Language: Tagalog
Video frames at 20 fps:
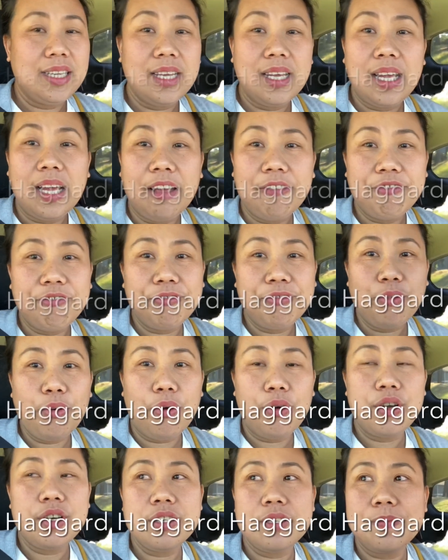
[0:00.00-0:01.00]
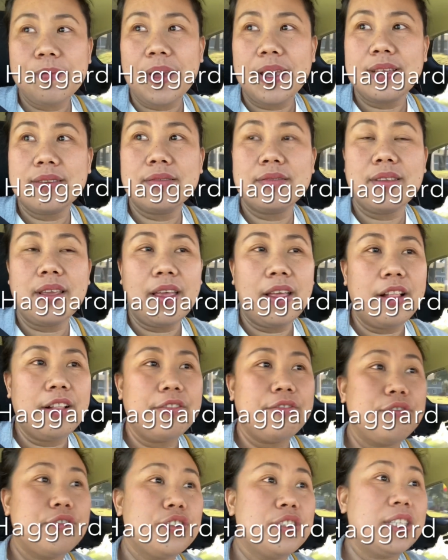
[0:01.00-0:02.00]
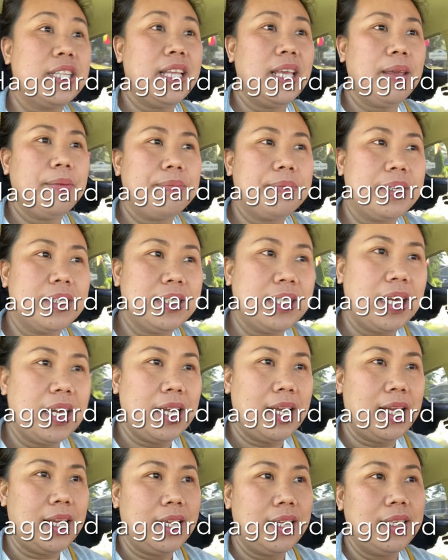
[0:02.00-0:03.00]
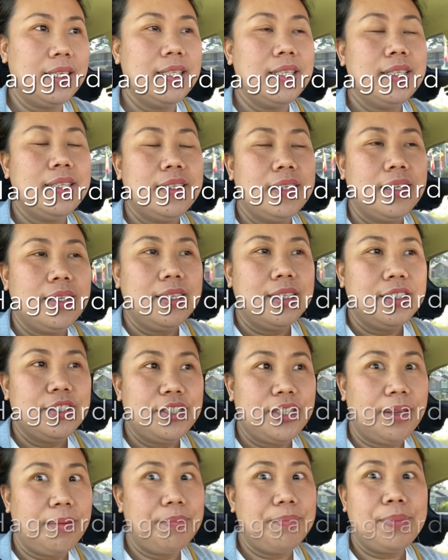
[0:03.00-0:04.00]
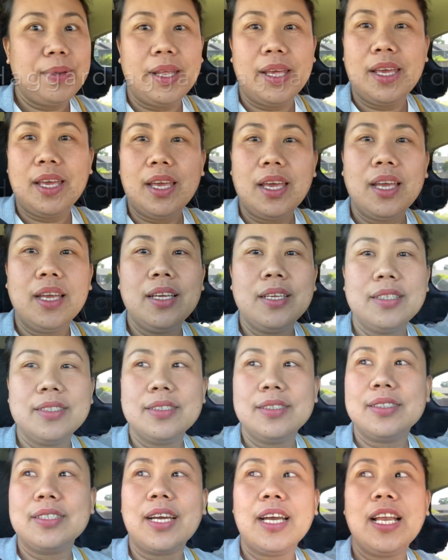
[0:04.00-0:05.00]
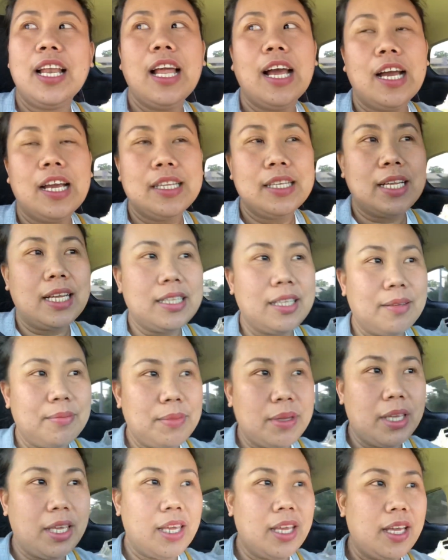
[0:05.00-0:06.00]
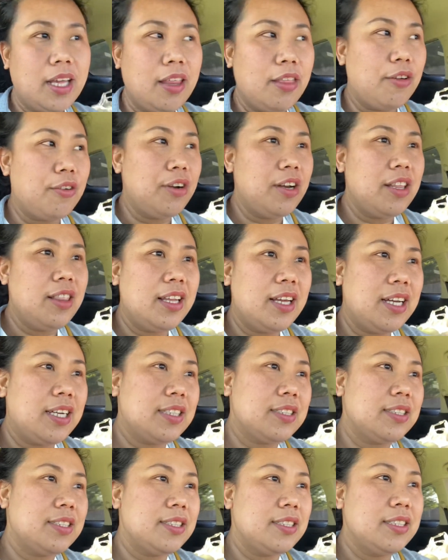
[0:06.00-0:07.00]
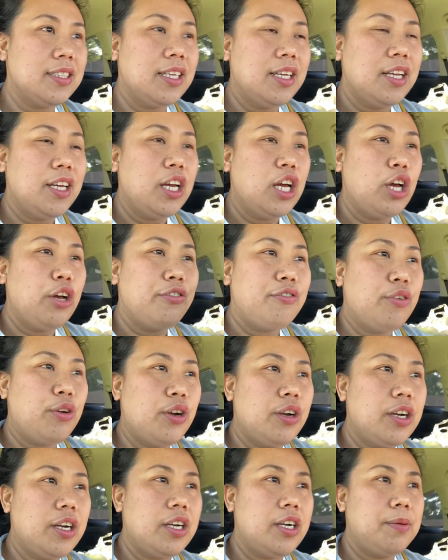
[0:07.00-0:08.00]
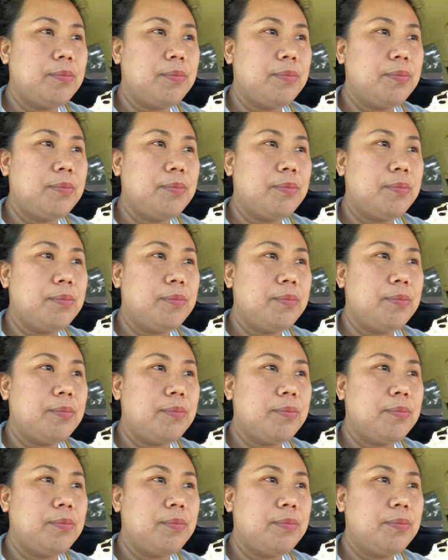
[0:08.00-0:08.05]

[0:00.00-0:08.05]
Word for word: I forced myself to sleep kasi nga syempre kailangan nating maging ano relax for